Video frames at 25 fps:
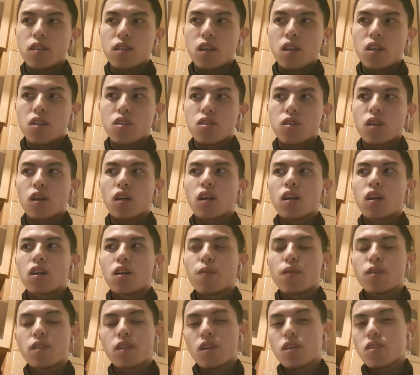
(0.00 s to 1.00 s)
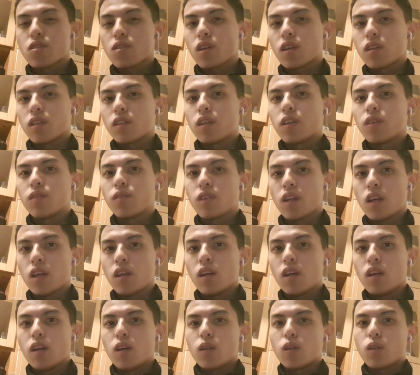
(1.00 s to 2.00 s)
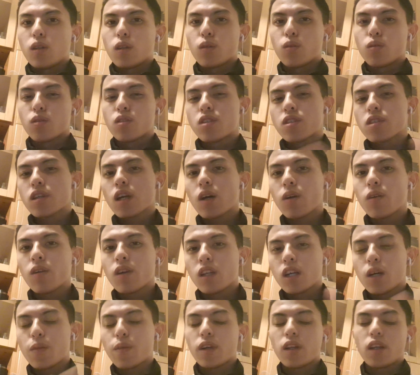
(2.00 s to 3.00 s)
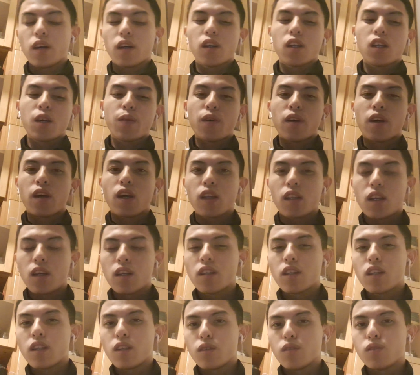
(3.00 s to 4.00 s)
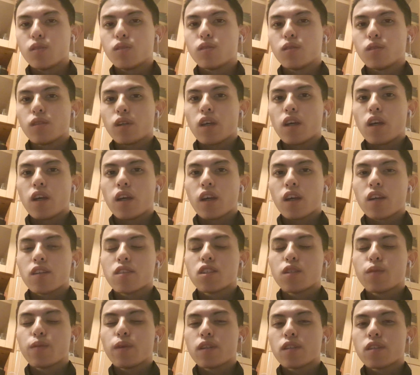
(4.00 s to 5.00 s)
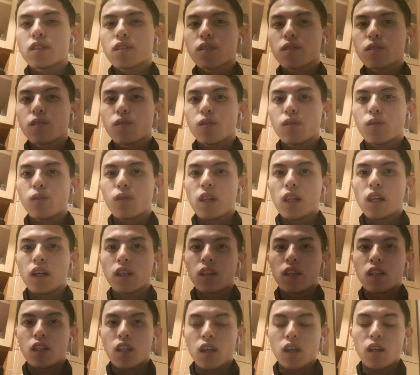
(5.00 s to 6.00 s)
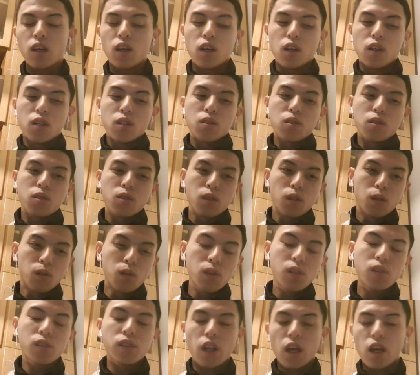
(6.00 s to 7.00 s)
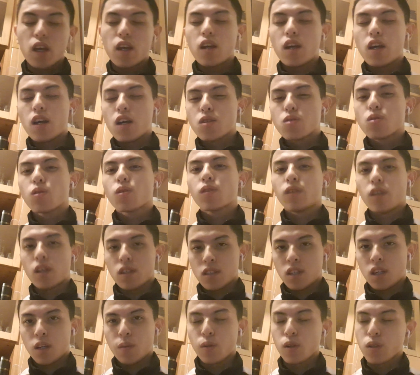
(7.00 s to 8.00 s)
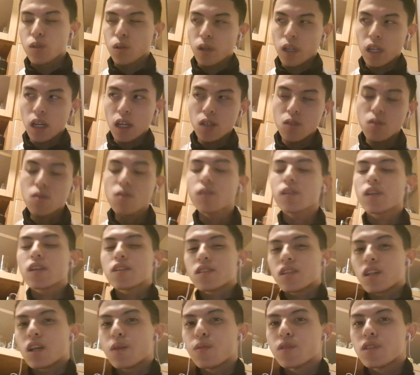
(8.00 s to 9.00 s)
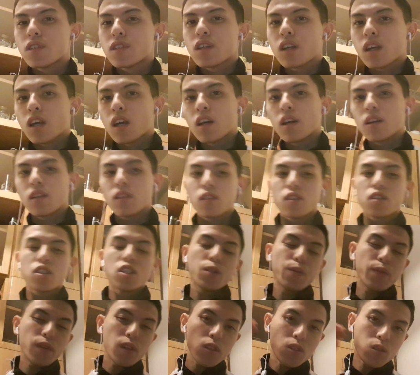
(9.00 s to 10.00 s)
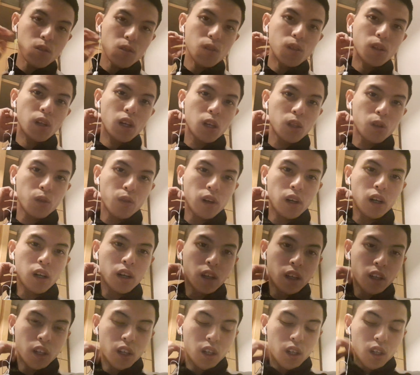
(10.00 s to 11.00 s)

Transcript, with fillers: 選手か河辺選手かっていうね、どっちかを選ばなければいけないっていう、え結末になってね、すごくね、ショックでした。僕、それがショックですね、ぶっちゃけ。一番ショックなのは、